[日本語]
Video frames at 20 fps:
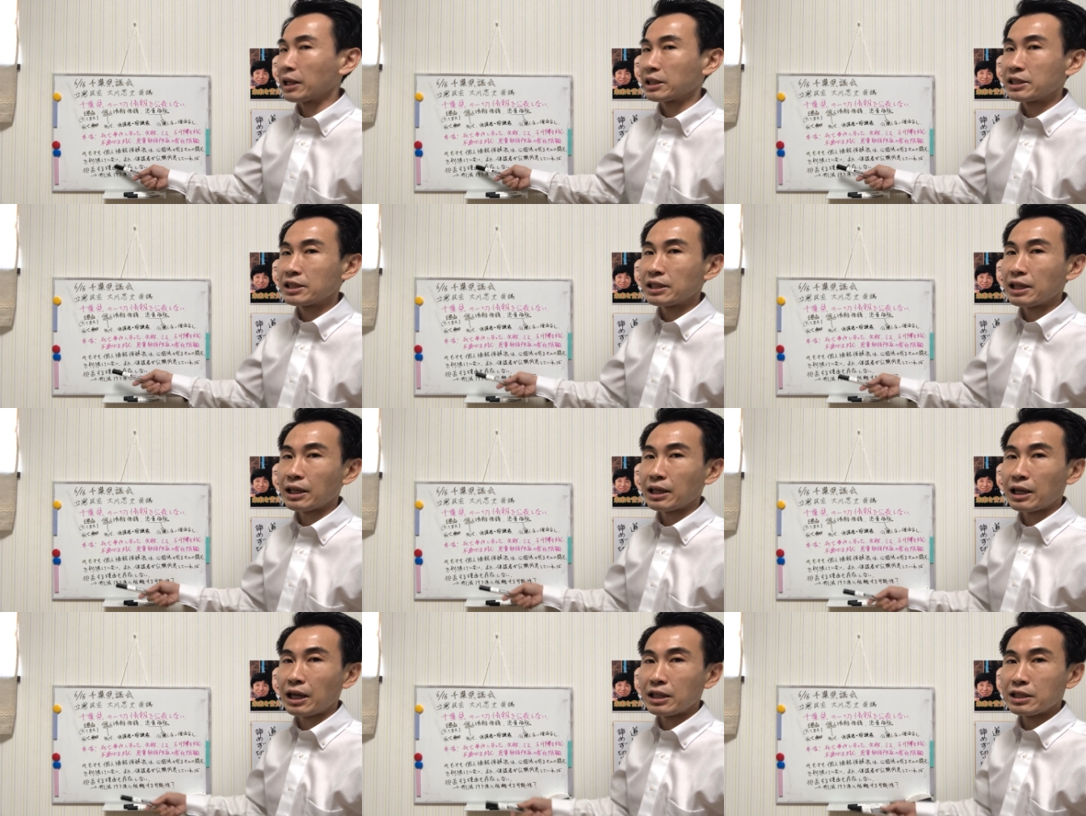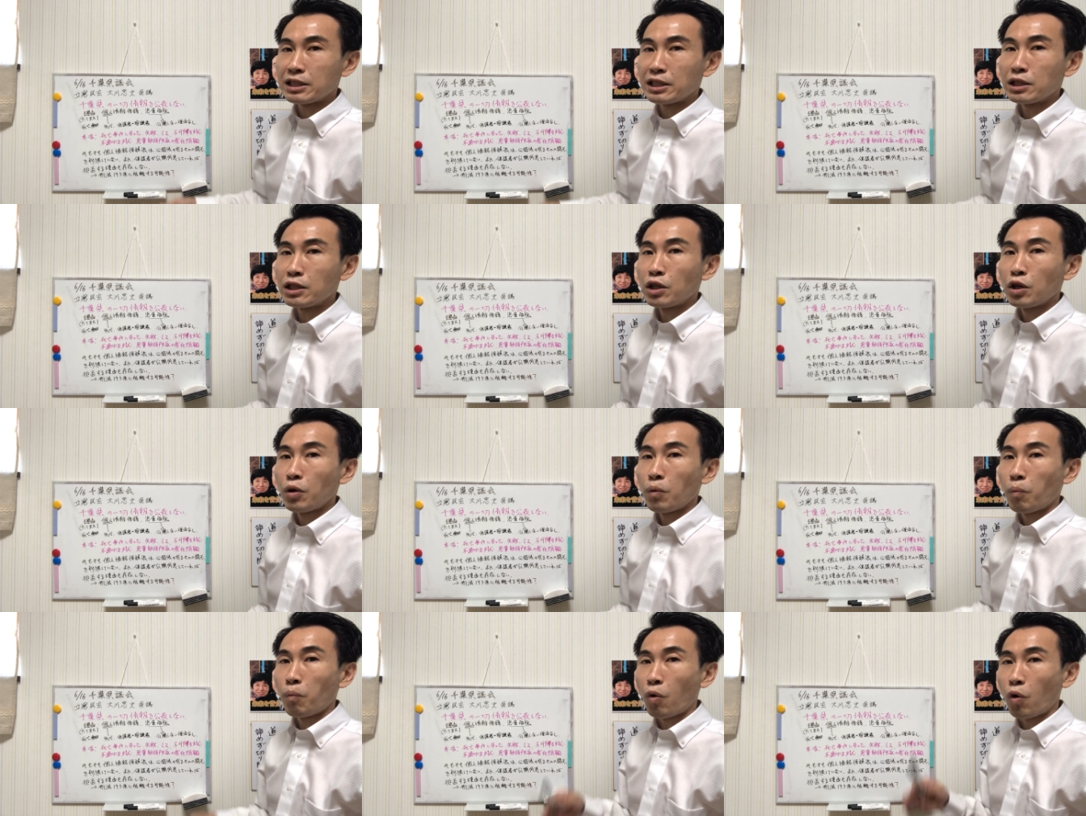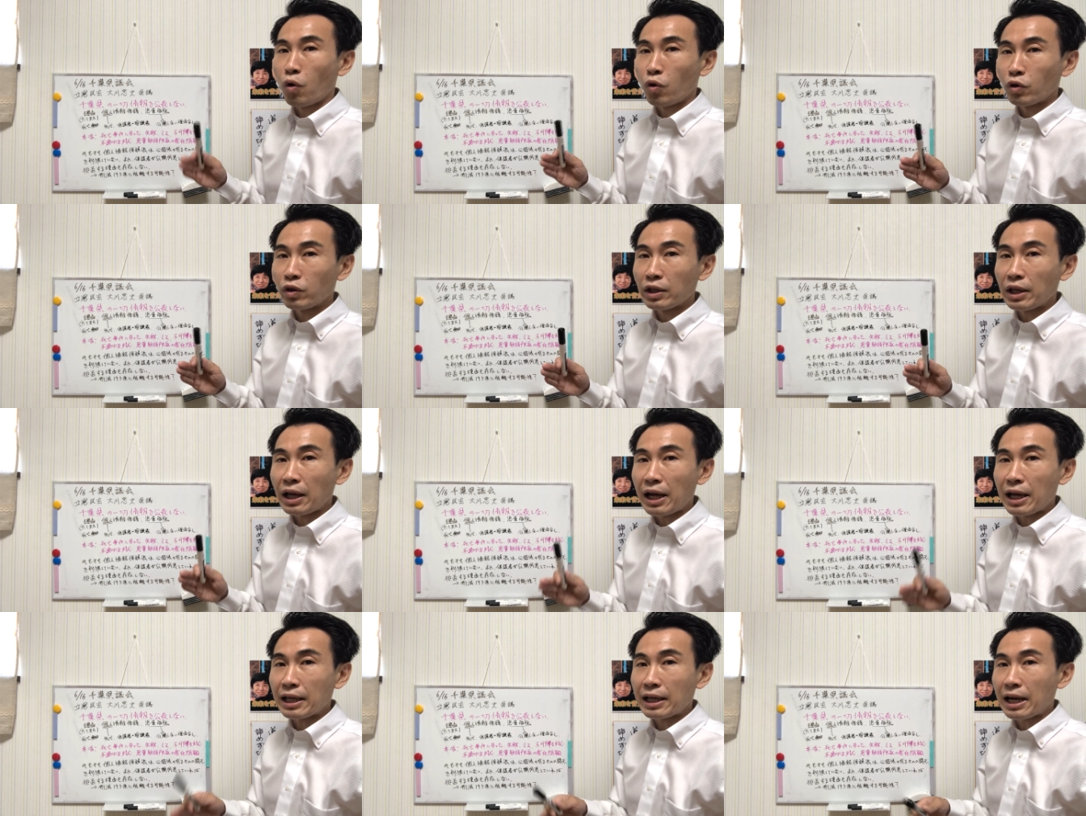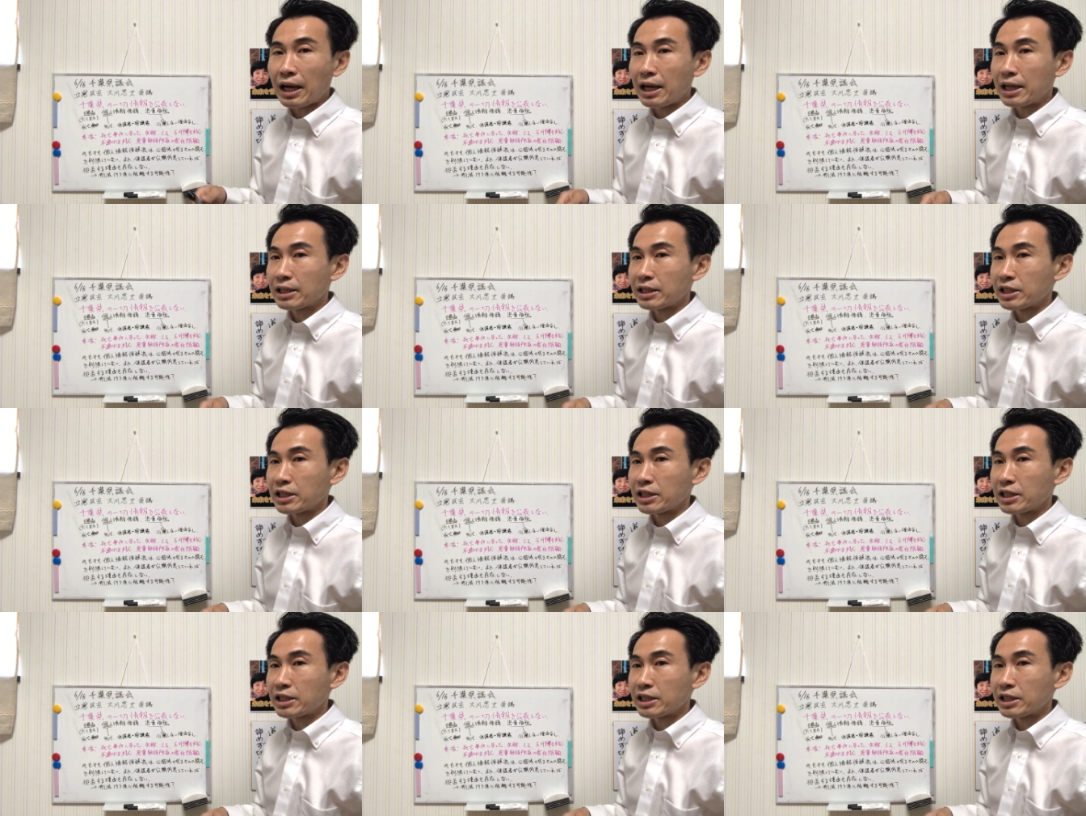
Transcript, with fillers: 明らかに問題解